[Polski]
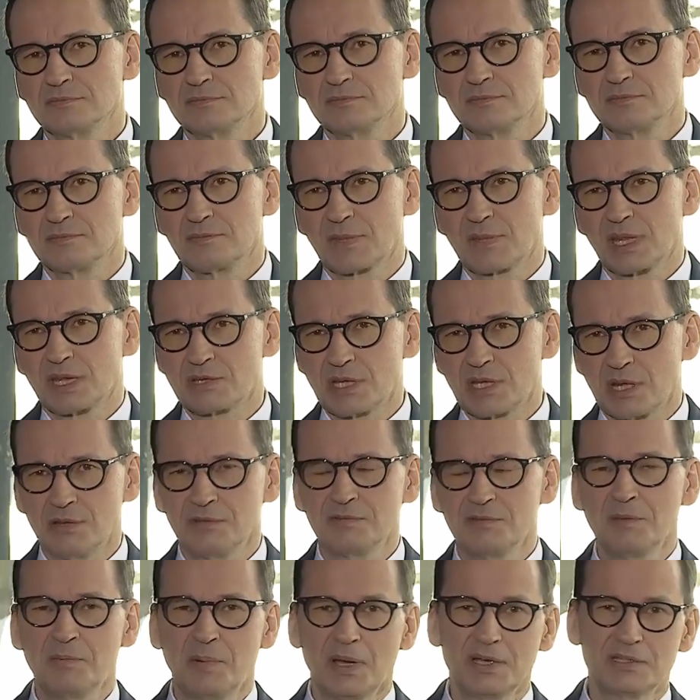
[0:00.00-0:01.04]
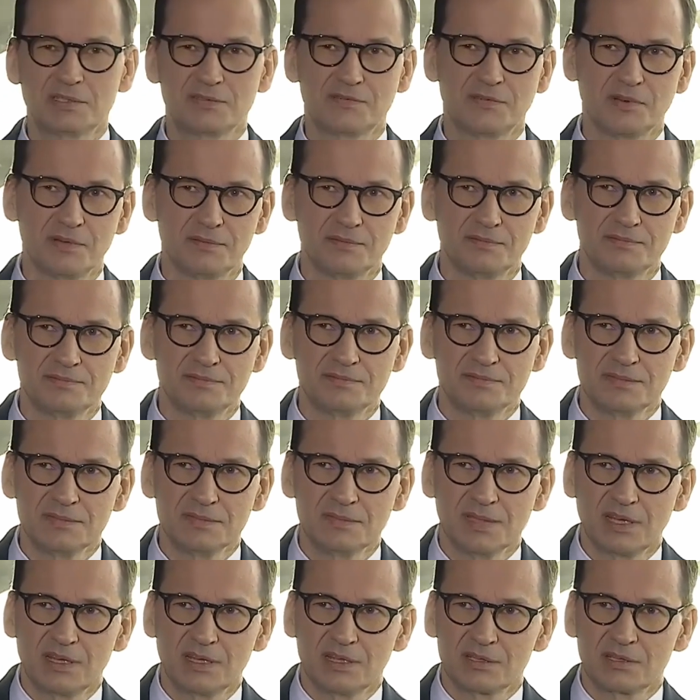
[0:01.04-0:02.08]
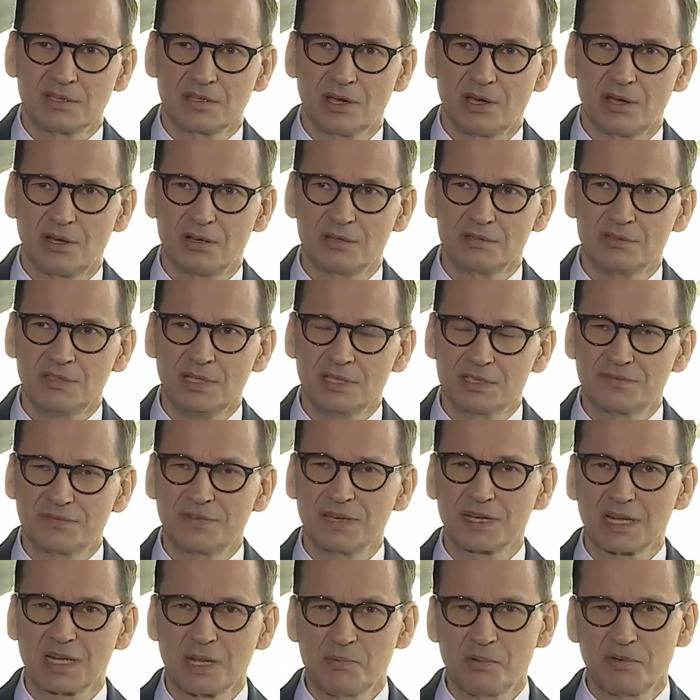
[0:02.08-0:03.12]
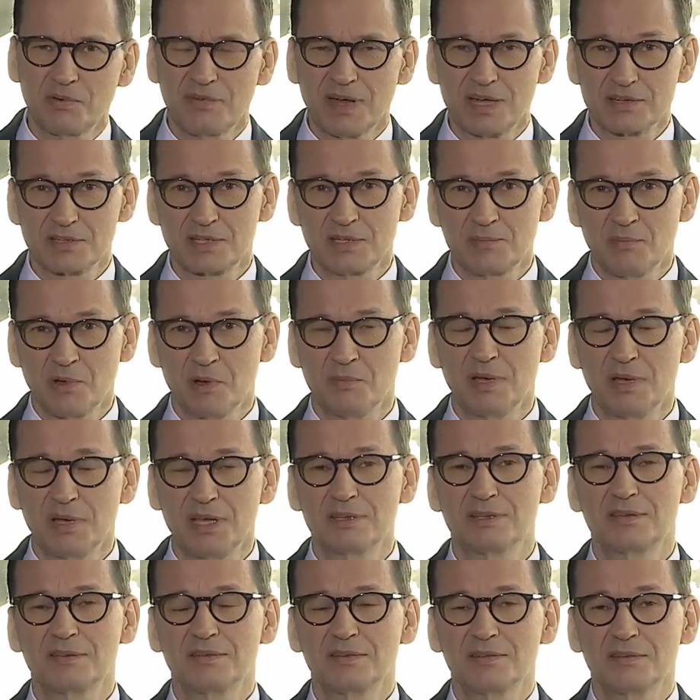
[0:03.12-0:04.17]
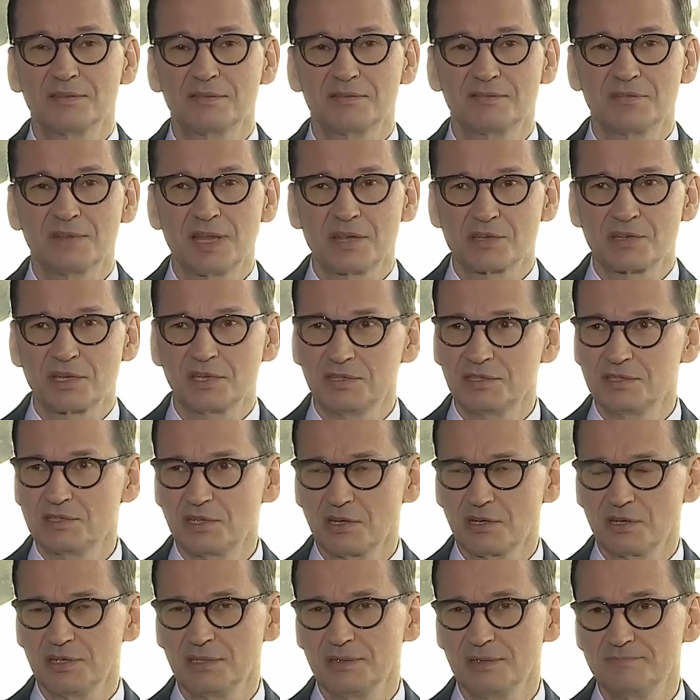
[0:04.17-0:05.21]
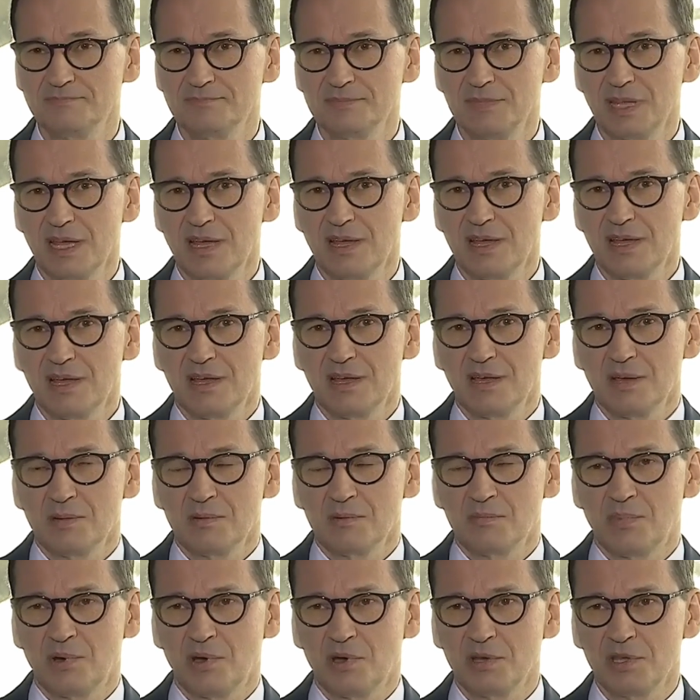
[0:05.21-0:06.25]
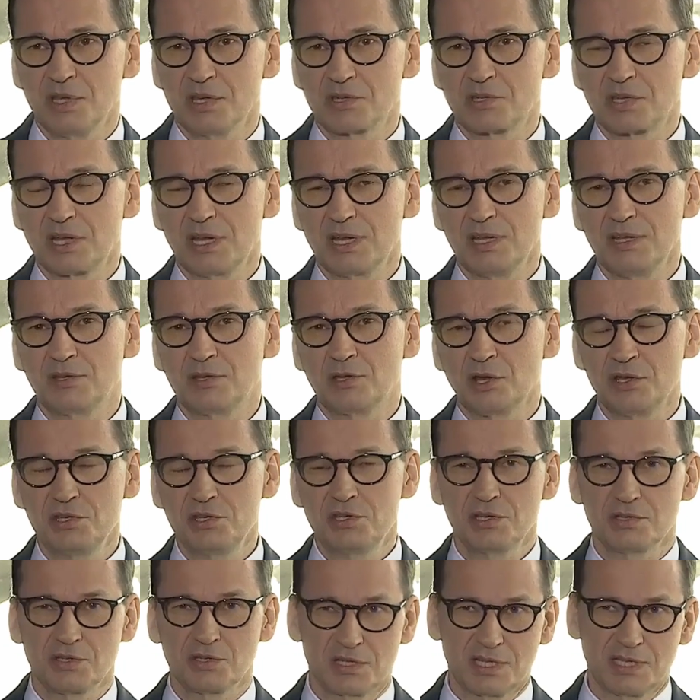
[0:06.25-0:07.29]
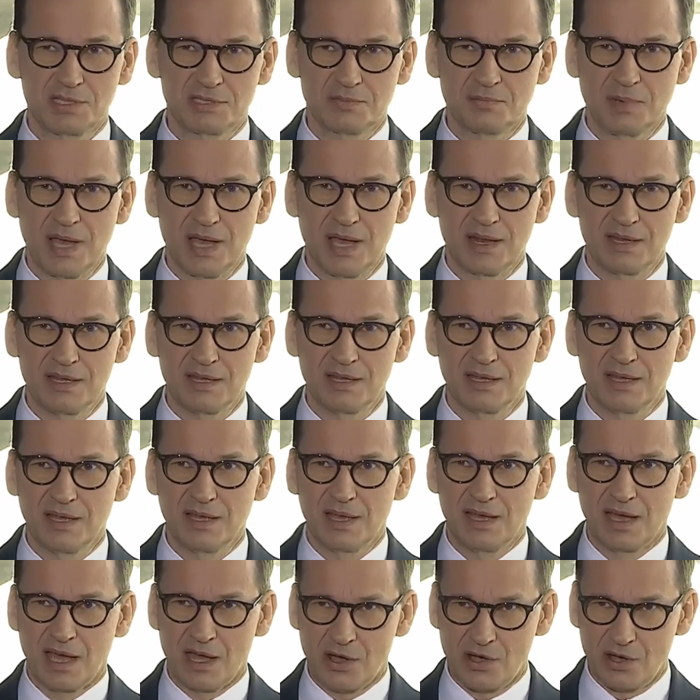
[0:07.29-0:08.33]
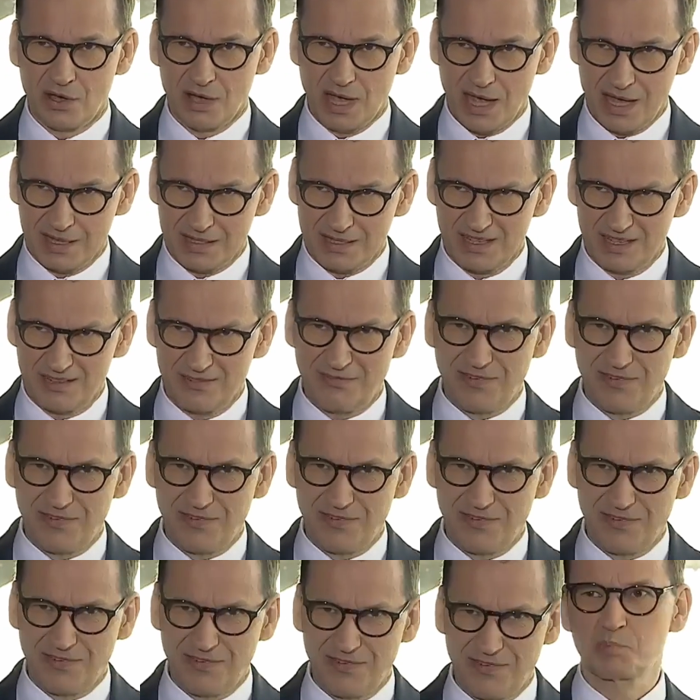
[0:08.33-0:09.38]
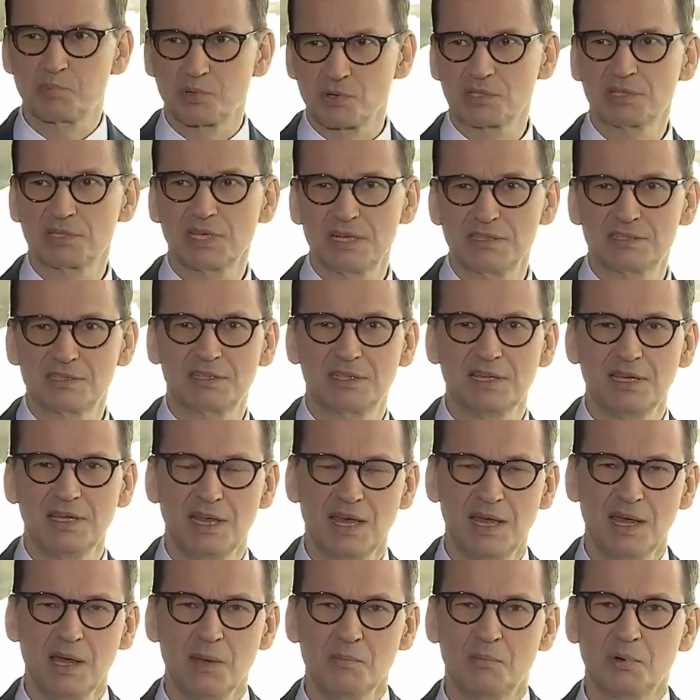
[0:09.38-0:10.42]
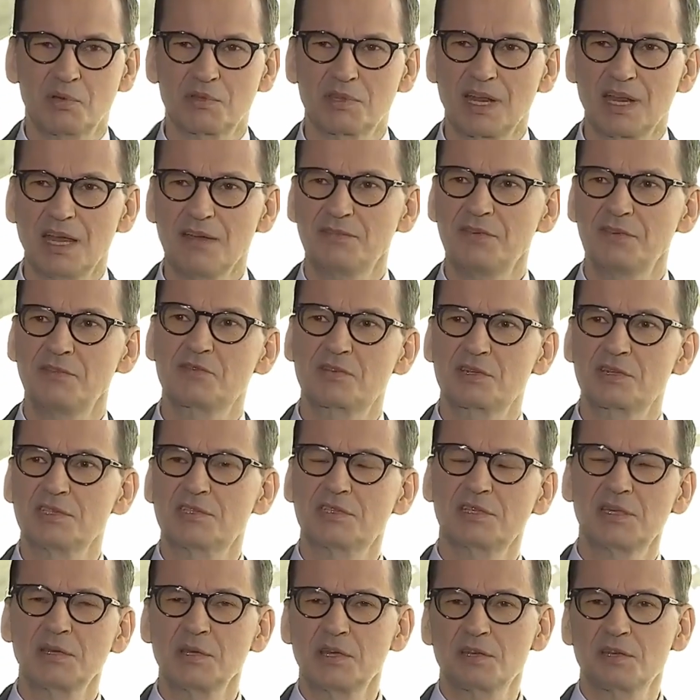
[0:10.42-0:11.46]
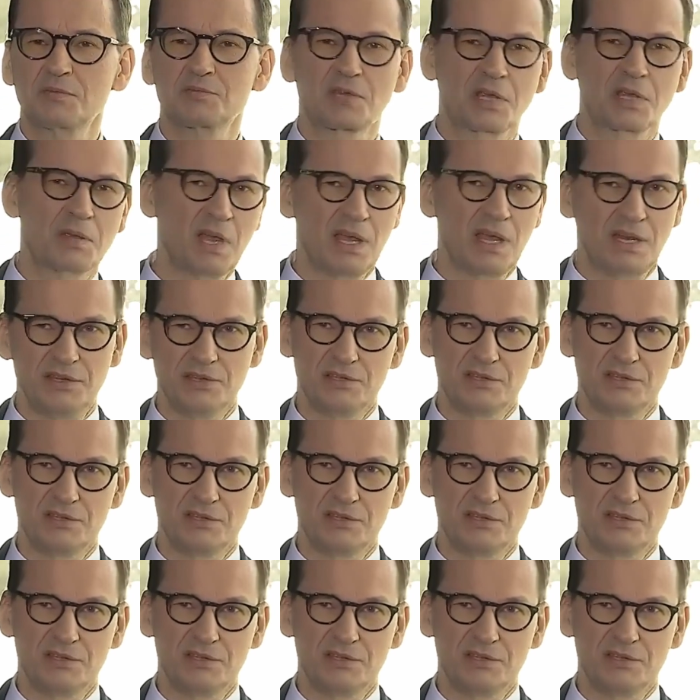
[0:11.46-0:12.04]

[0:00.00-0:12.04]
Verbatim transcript: Szanowni Państwo, to niezwykle poważny moment w naszej historii. Bo jeżeli dojdzie do tej zmiany, a, a ten wal brukselski potrafi wszystkich przemielić.